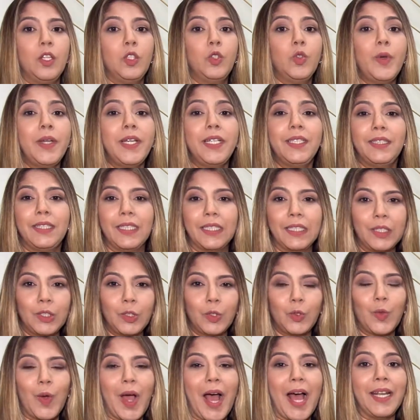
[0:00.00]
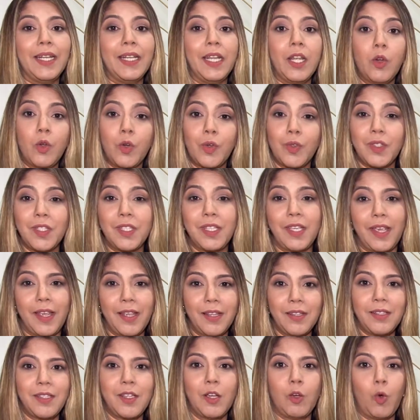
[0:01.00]
No entanto, a
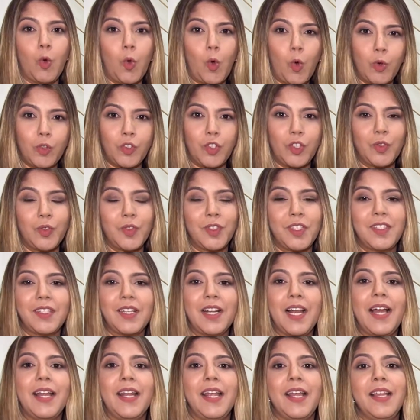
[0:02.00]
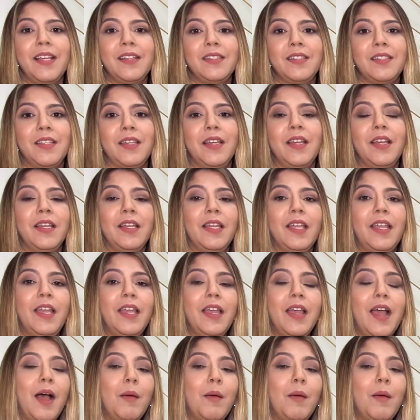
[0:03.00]
neurociência hoje nos esclarece que